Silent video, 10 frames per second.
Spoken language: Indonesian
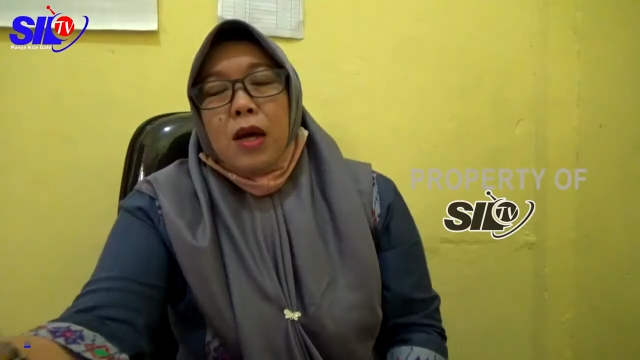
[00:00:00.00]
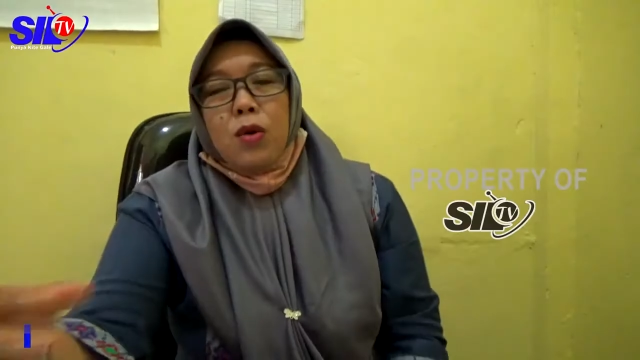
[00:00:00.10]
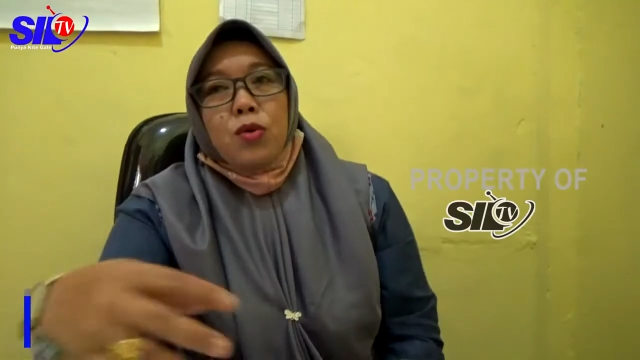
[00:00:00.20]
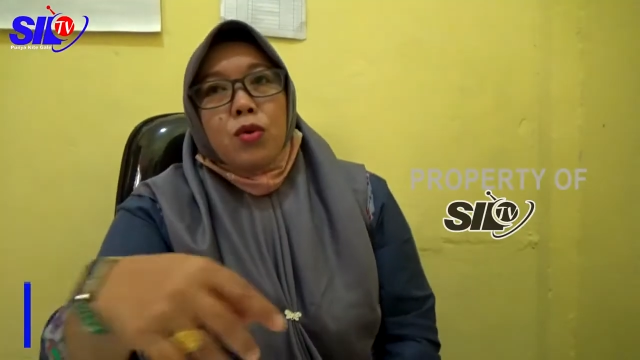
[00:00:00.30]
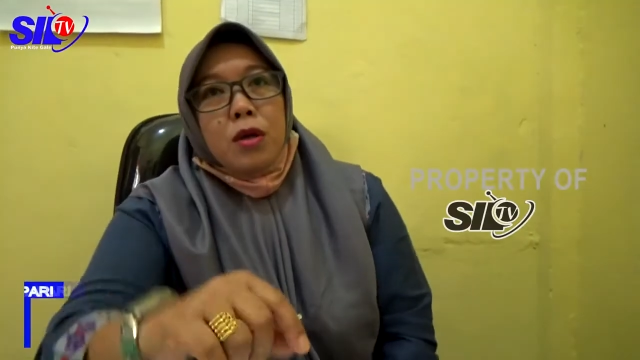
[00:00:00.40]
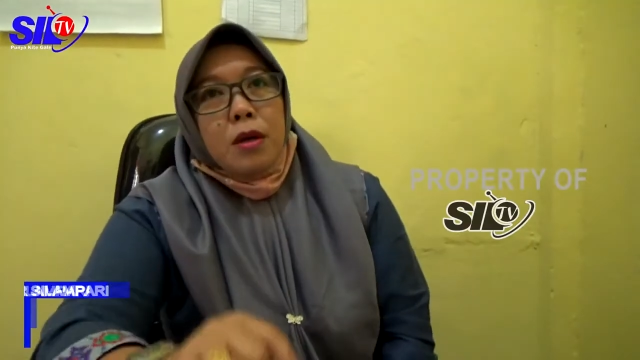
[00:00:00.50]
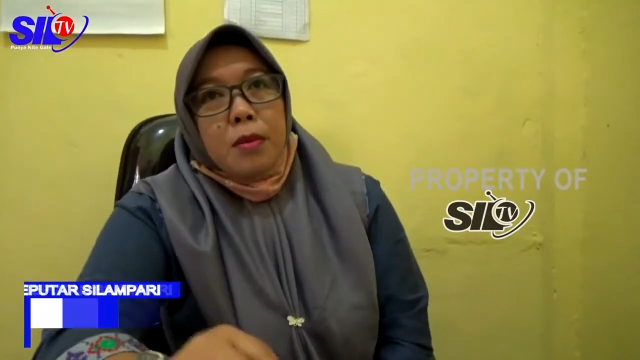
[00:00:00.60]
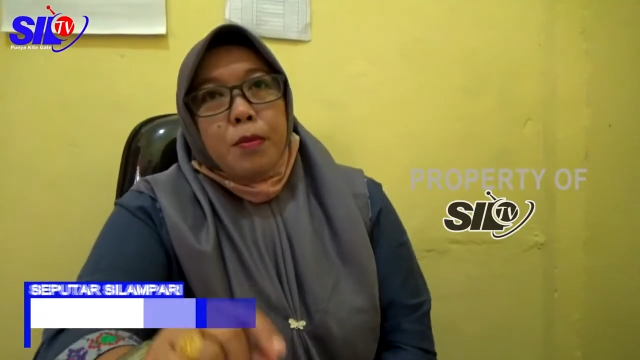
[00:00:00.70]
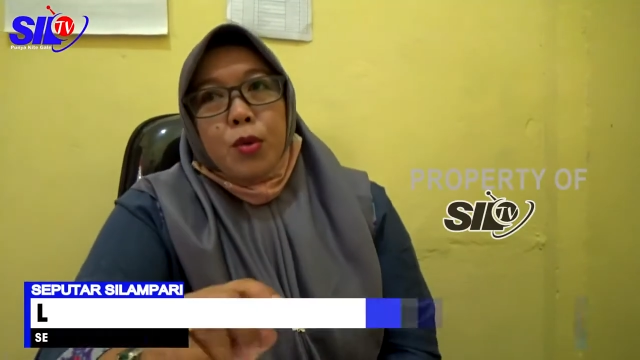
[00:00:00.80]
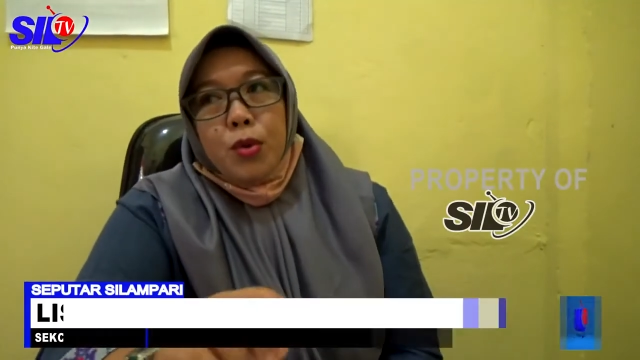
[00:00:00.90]
tahun
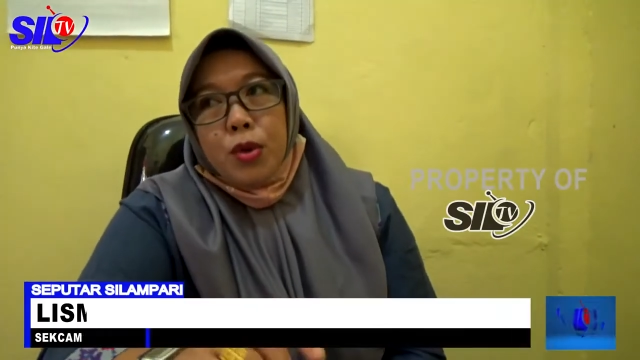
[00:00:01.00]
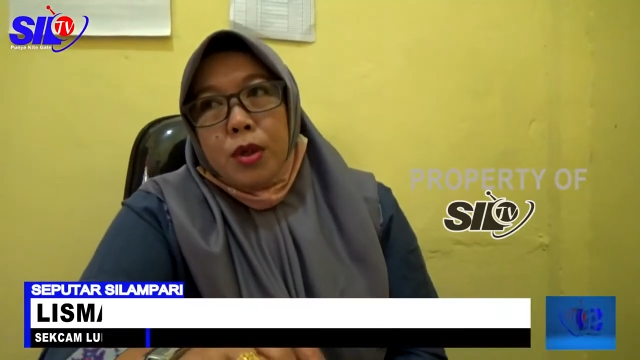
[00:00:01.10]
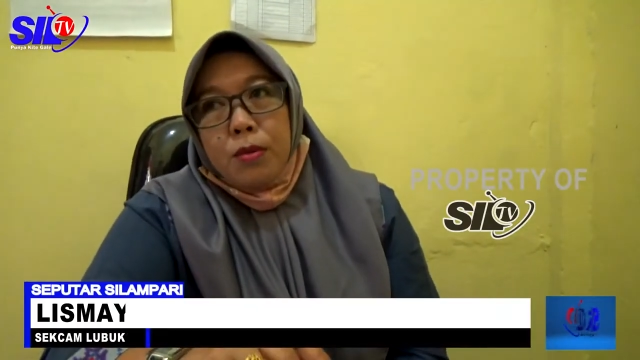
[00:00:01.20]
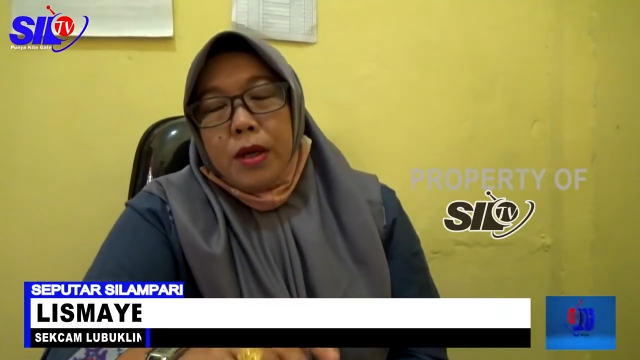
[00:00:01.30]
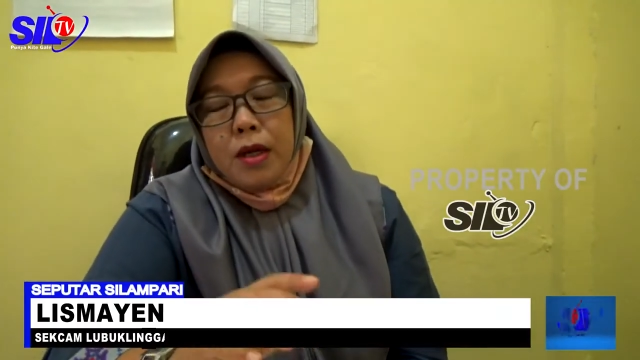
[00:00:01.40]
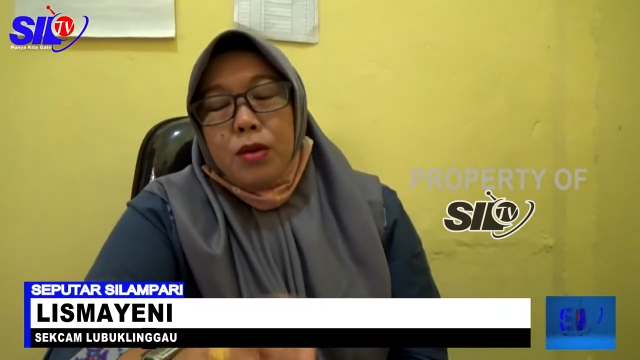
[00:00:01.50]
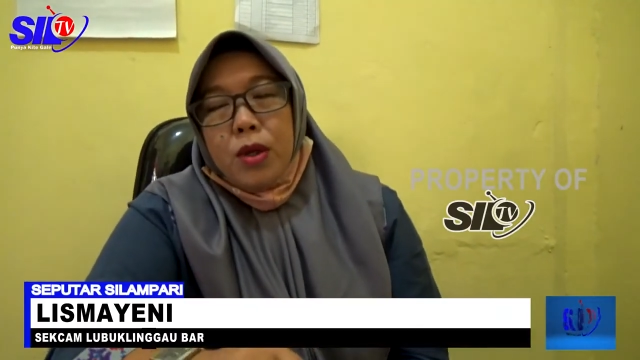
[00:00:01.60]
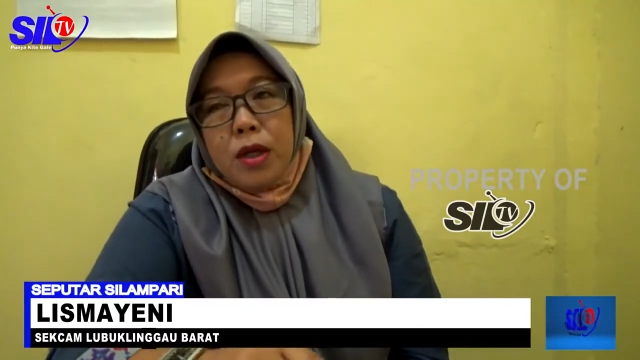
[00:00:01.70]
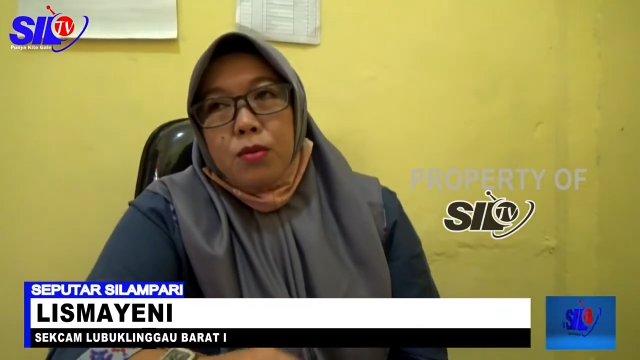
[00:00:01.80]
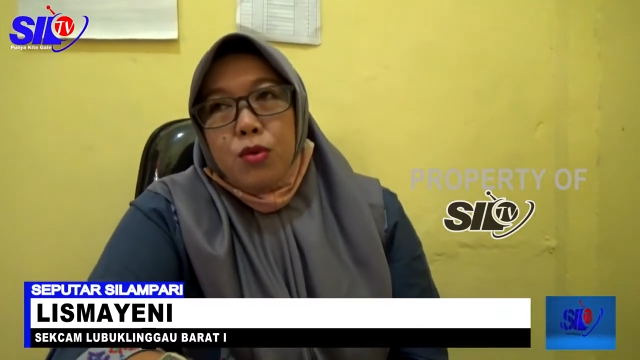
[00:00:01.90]
20 eh,
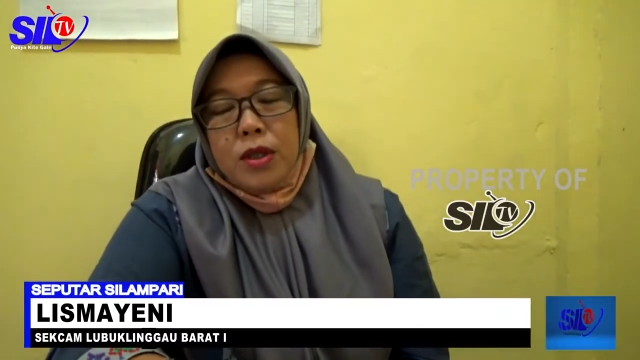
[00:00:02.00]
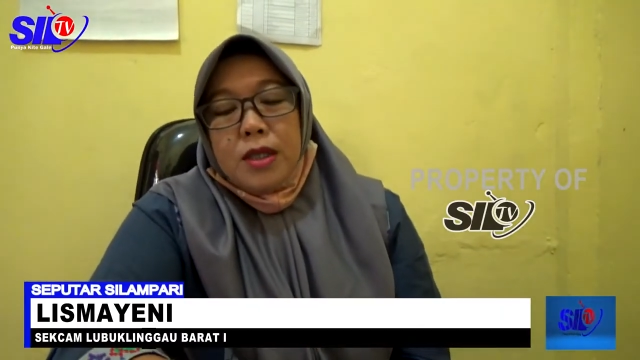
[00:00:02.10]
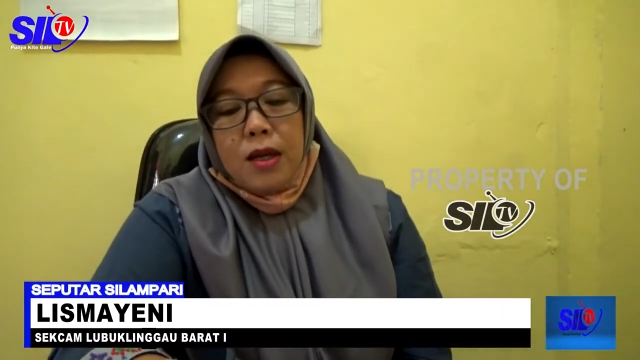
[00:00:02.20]
2021